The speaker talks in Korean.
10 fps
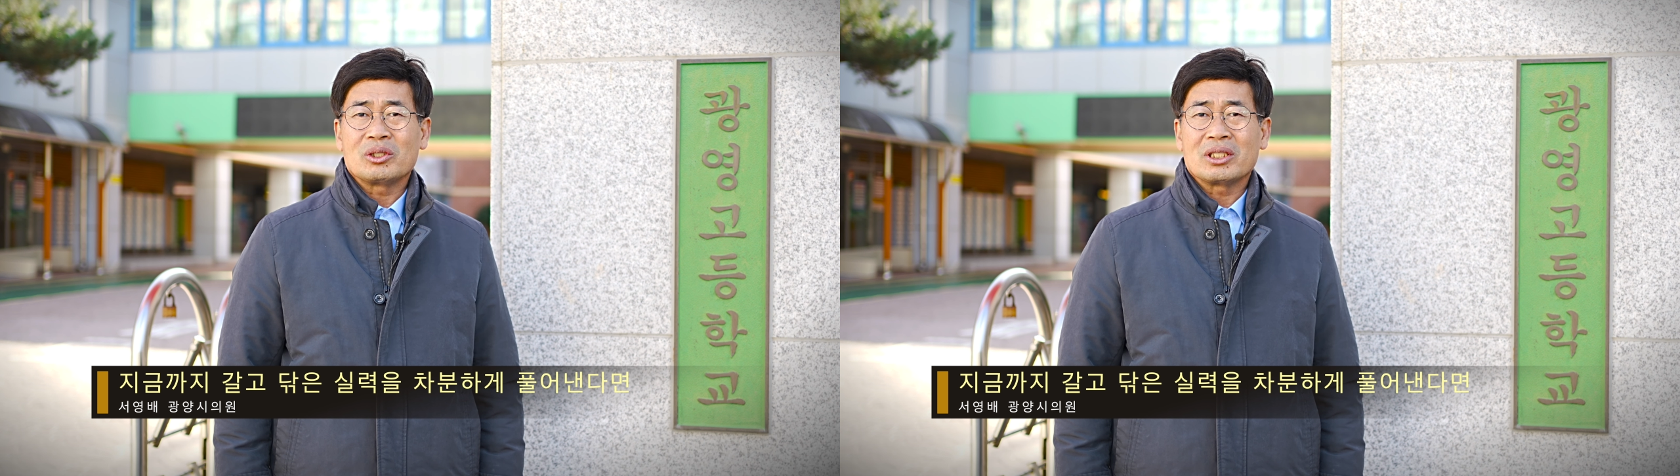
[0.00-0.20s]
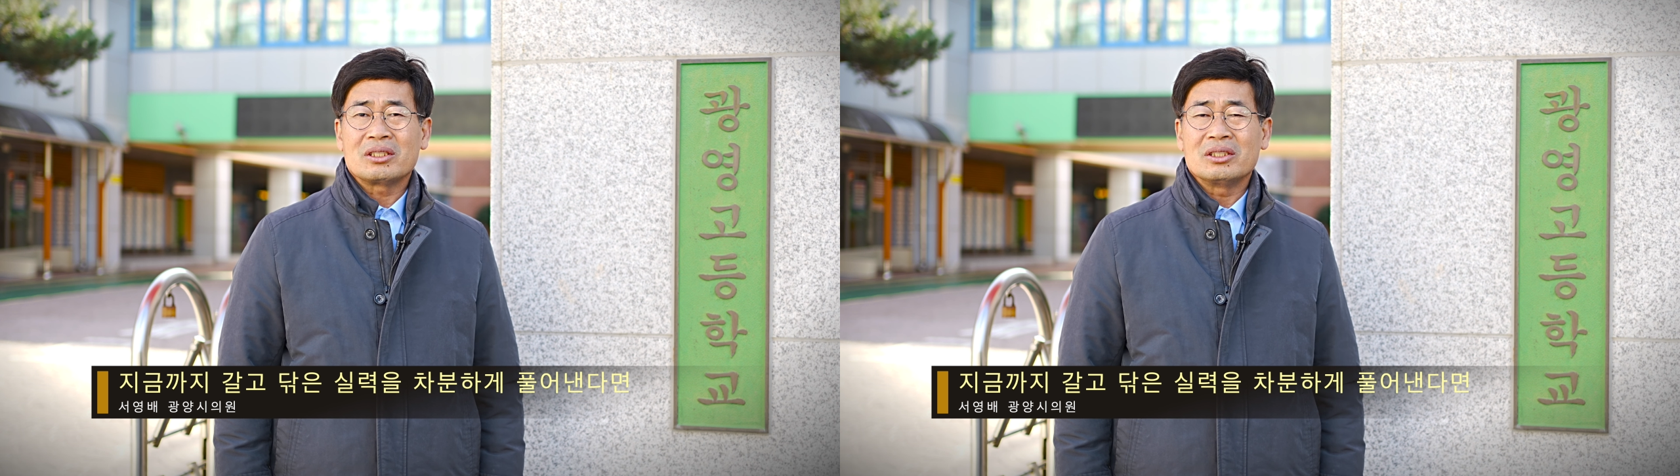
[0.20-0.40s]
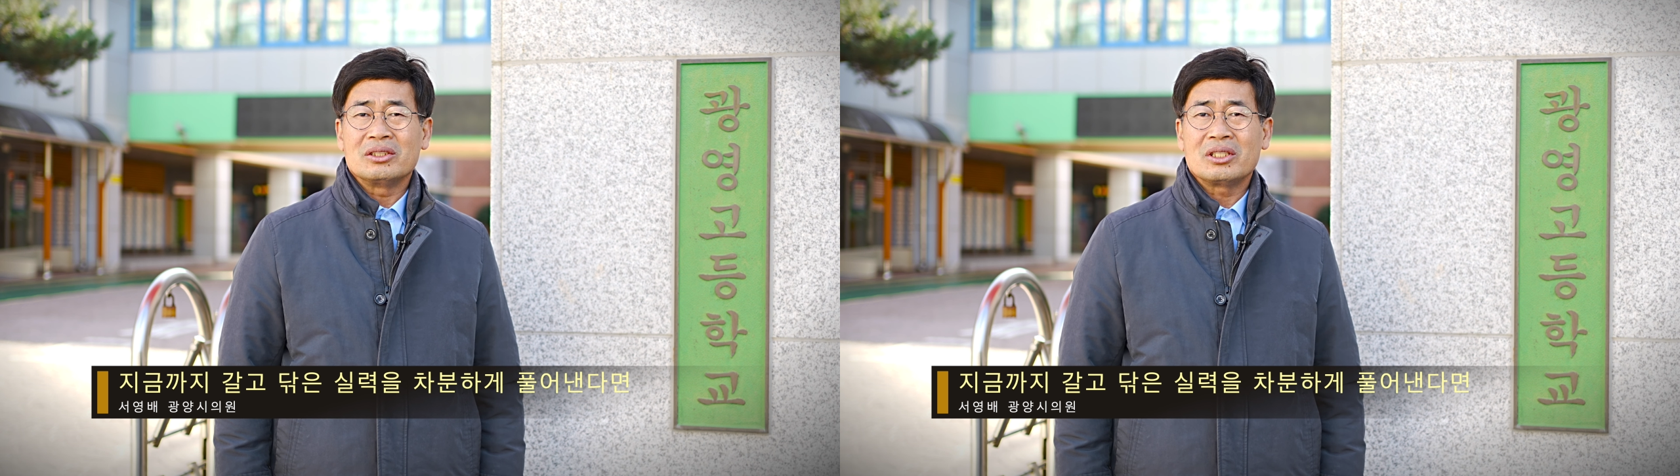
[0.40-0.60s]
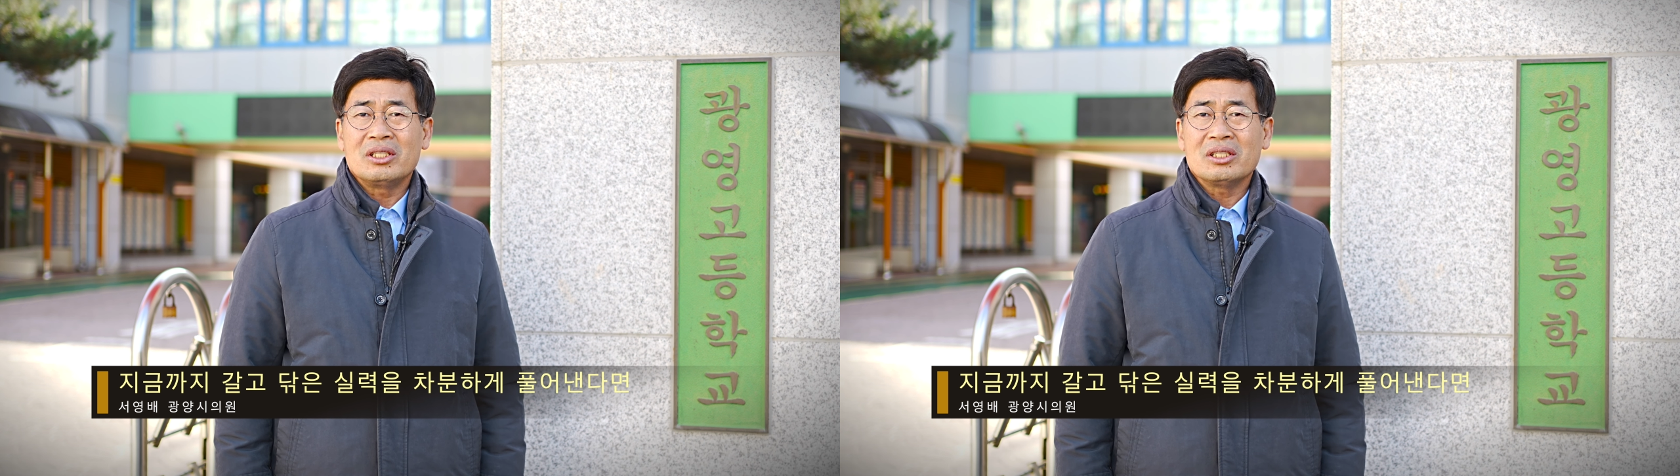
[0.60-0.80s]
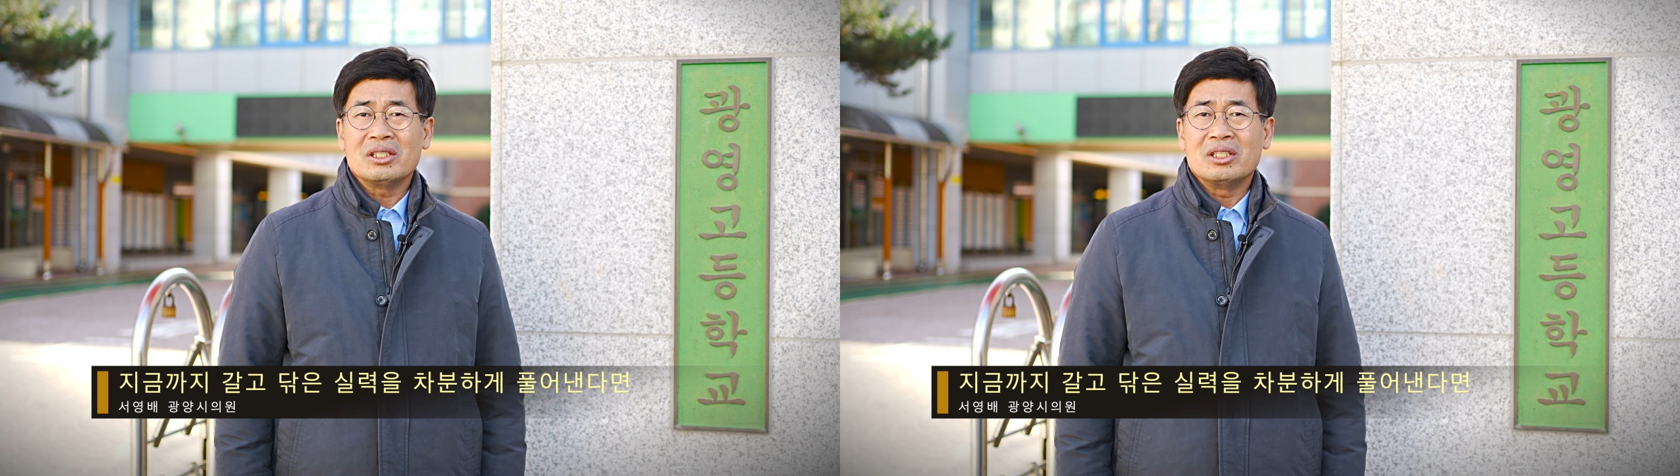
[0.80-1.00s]
닦은
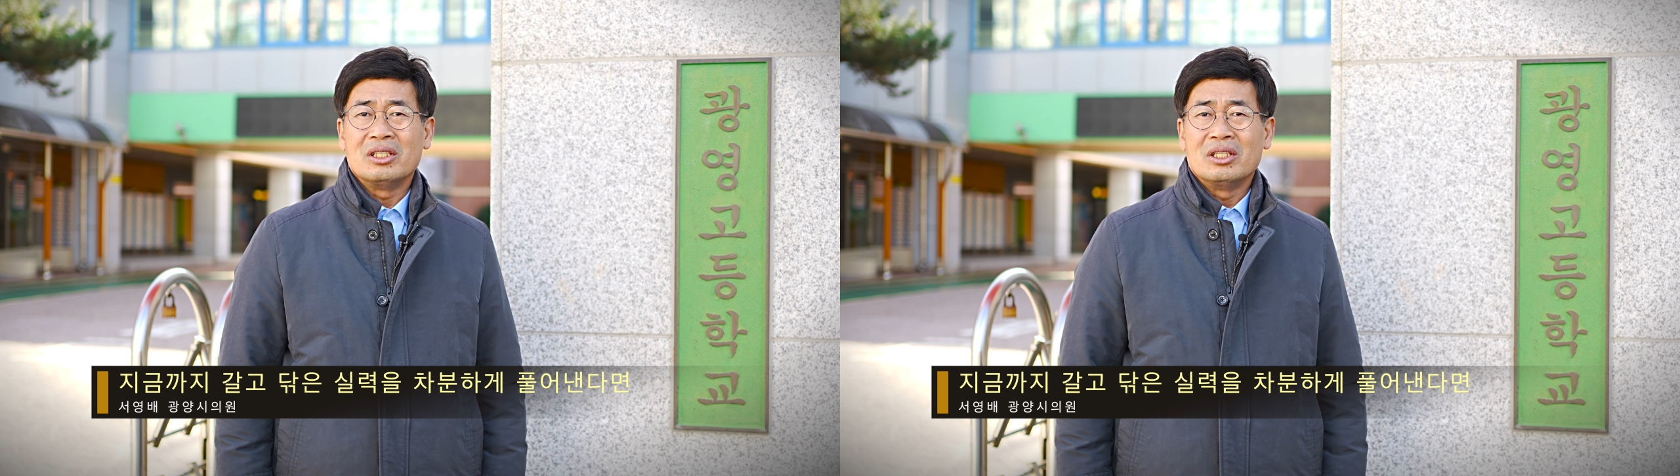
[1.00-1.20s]
실력을